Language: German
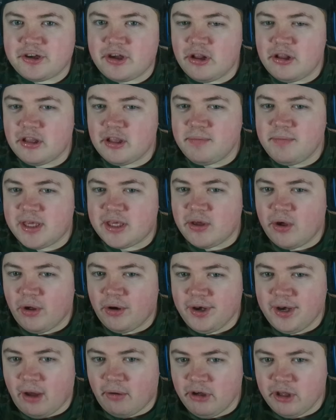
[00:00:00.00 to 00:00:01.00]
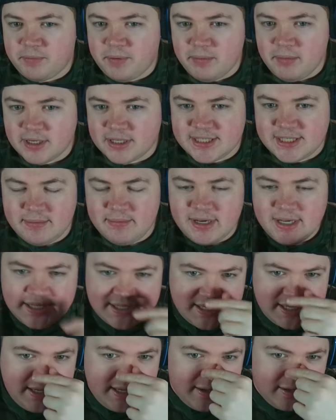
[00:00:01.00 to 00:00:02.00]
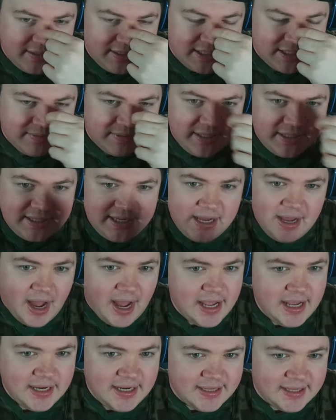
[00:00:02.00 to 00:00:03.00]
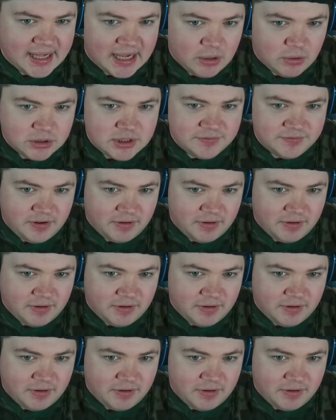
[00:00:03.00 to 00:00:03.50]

könnte mich irren, aber ich bin mir ziemlich sicher, dass man die Dinger eigentlich draußen